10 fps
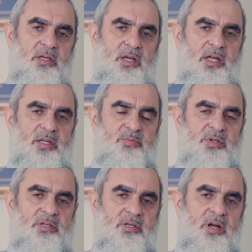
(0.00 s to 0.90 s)
yani
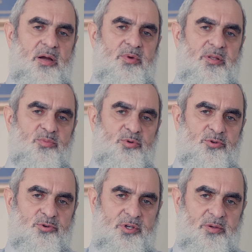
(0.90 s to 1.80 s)
bir rahmet
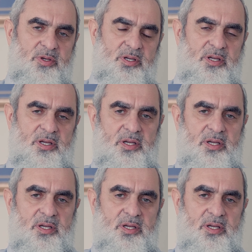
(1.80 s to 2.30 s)
bulutu gibi